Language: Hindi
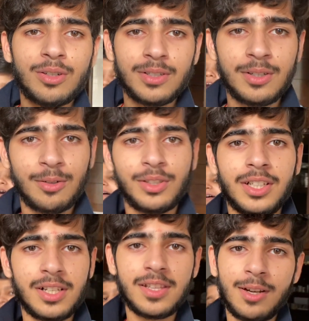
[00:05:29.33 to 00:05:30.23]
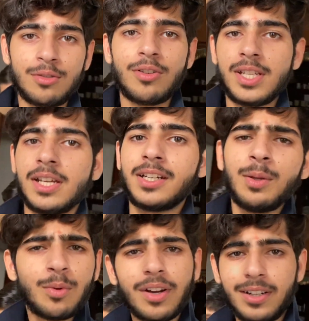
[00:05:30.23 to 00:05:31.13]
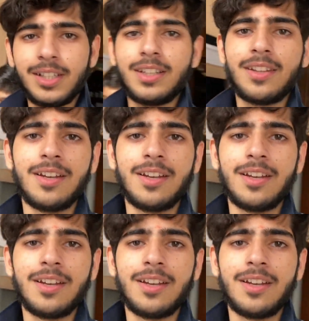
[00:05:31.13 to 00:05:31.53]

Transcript: अच्छा उधर चलते हैं तो इधर टीवी वगैरह देखते